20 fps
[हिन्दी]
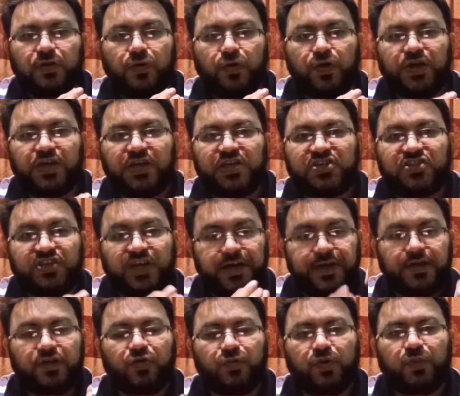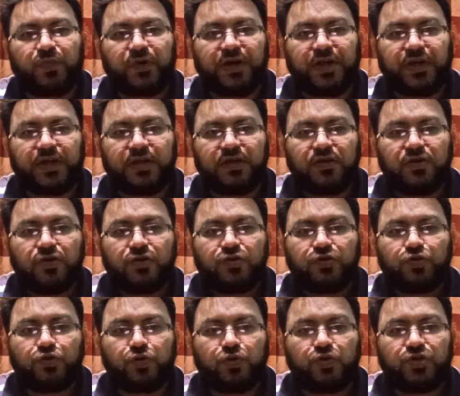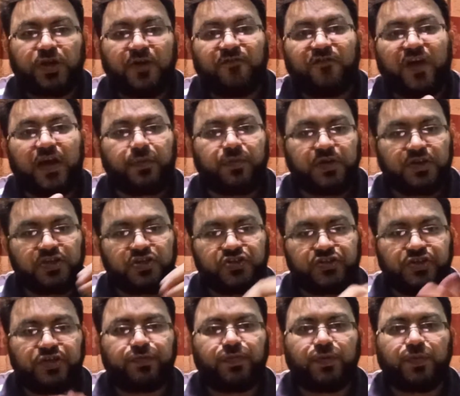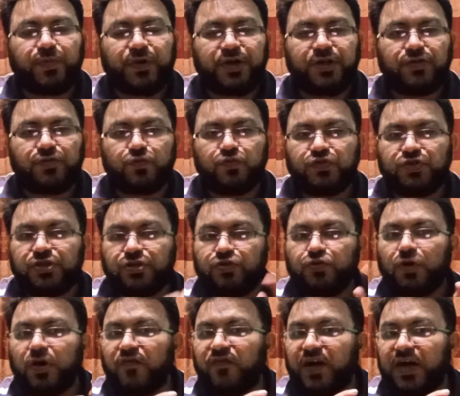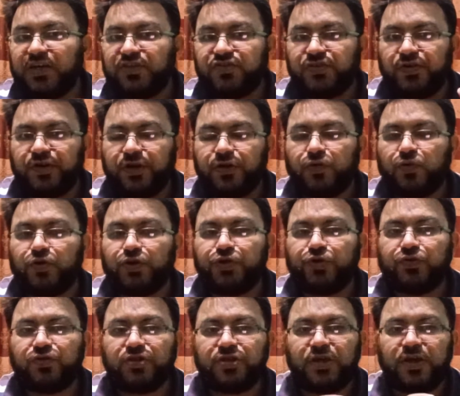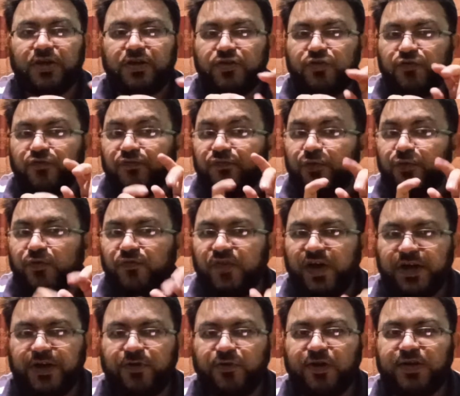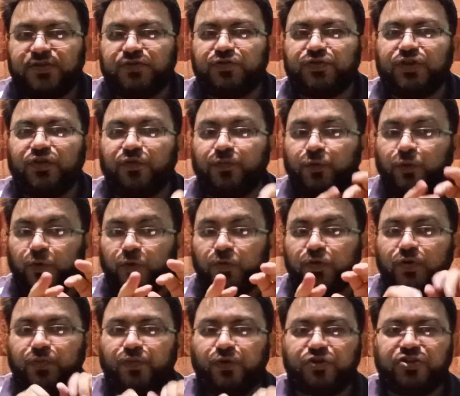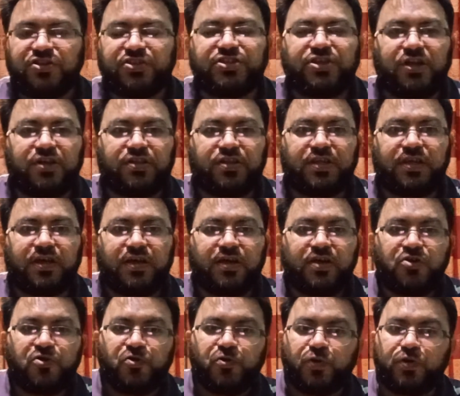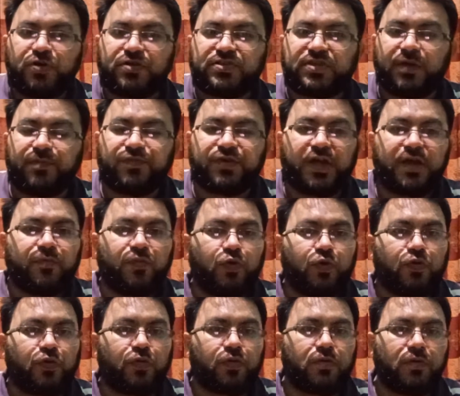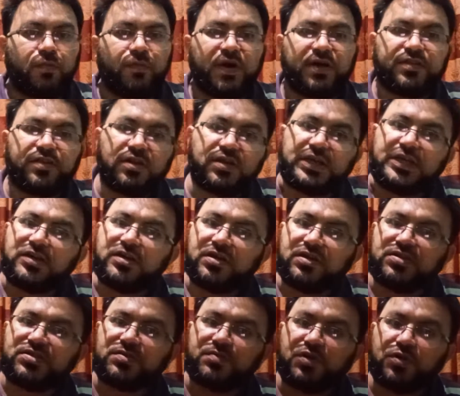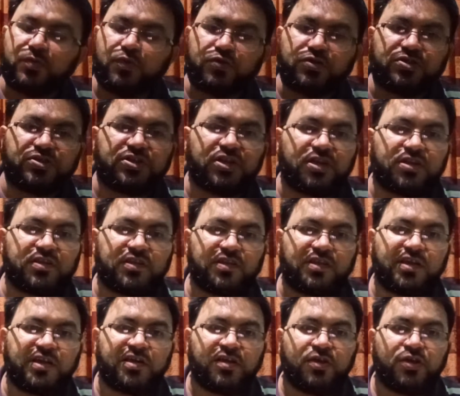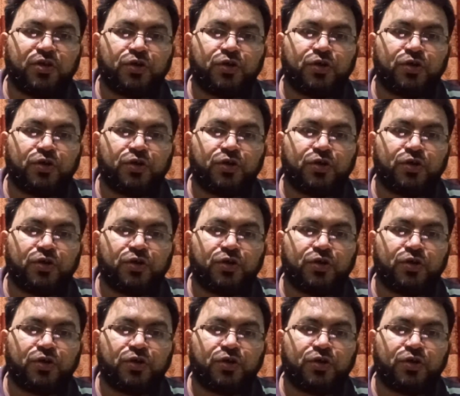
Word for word: लोहे के शेड के ऊपर पड़ें तो या फाइबर की शीट पे पड़े हैं तो उसकी जो आवाज़ जनरेट हो रही होती है वो वाइट नॉइज़ होती है वो लोगों को बहुत अच्छी लगती है और सम टाइम लोगों को बादल की गरज चमक बहुत अच्छी लगती है